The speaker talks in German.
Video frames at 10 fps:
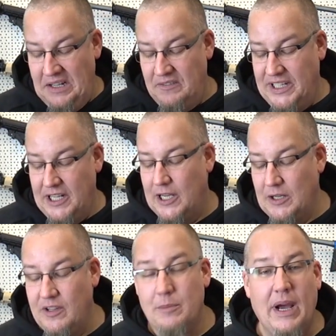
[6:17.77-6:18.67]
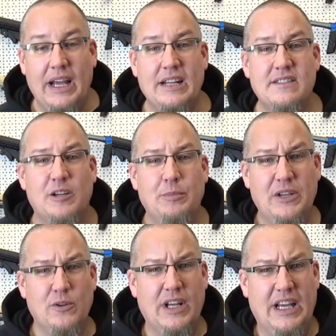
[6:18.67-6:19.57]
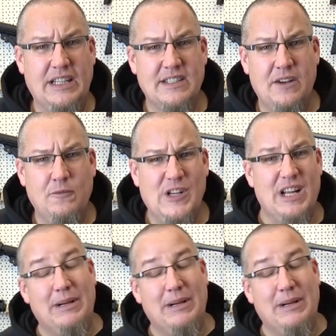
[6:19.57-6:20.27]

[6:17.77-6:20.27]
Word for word: Wenn ihr irgendwie im High-End-Segment unterregt sein wollt,